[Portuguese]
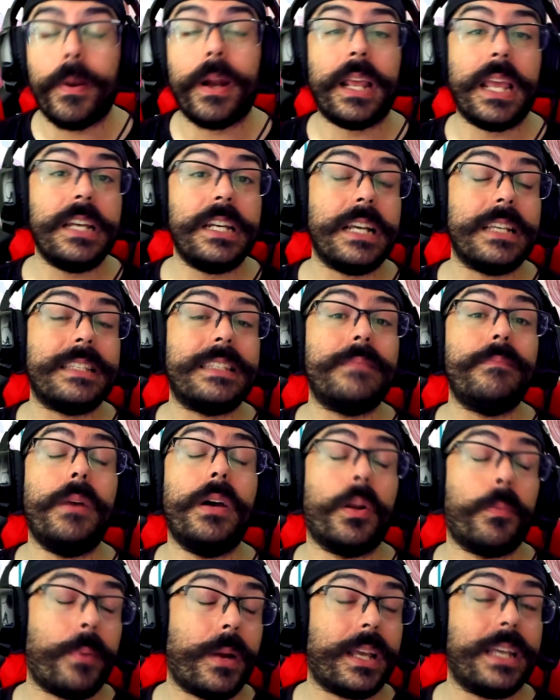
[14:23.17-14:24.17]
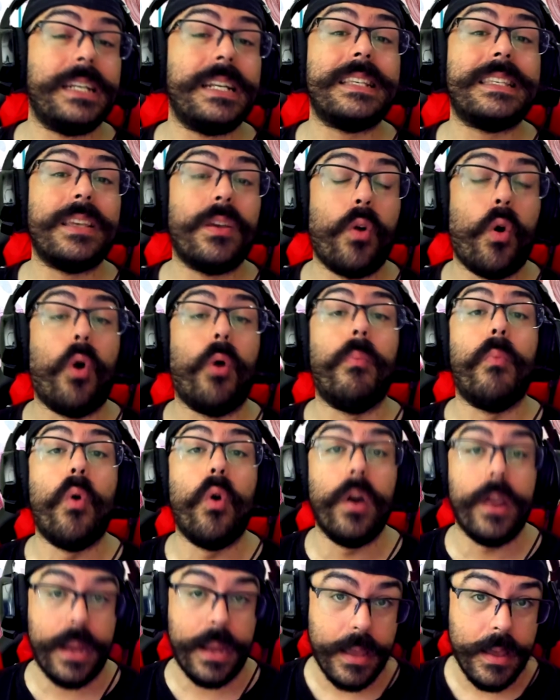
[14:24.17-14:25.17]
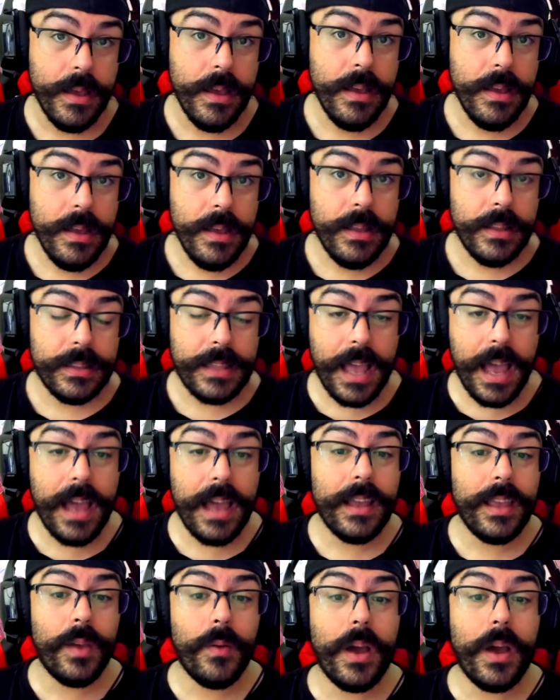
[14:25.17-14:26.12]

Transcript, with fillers: Pra quem já, mano, pra quem já zerou o Mori, tá?